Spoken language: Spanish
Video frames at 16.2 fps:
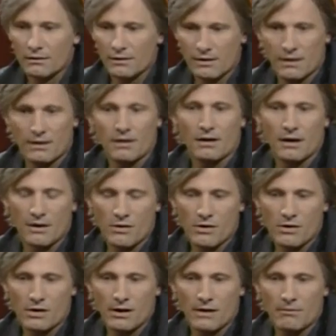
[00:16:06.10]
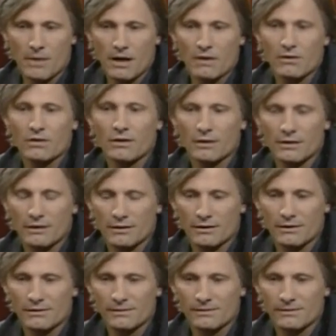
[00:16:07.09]
Sí, hago del hermano
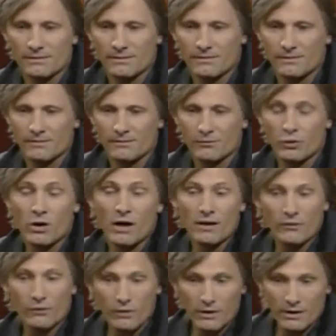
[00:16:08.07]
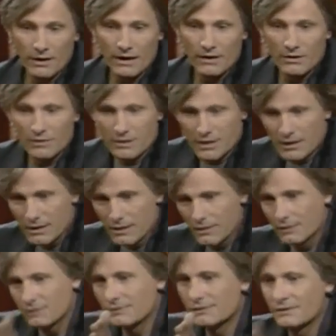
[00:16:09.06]
de... Bueno, ahí fue la
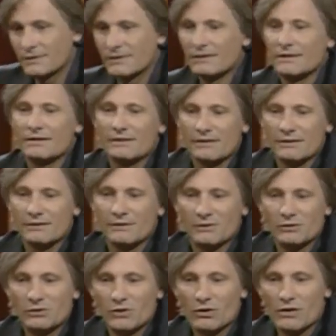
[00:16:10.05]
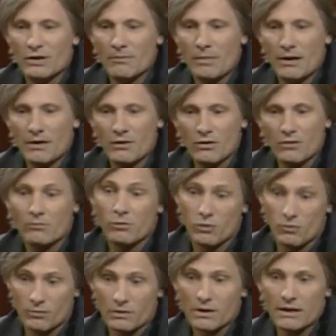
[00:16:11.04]
cosa donde paró
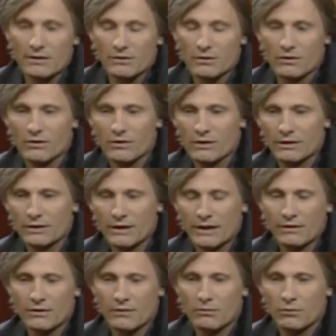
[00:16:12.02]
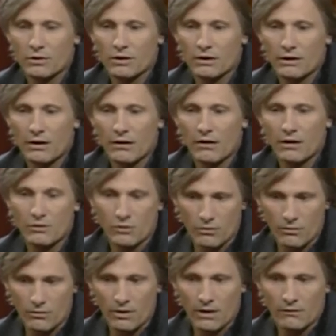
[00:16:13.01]
por un rato lo del teatro, porque estaba, yo
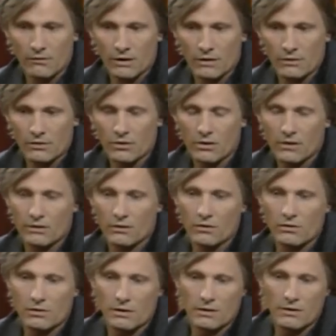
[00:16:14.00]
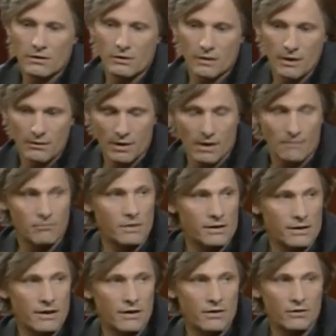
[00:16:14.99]
vivía en Nueva York entonces, donde había
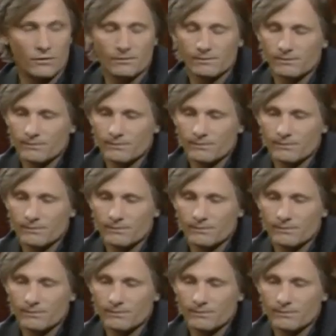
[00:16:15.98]
empezado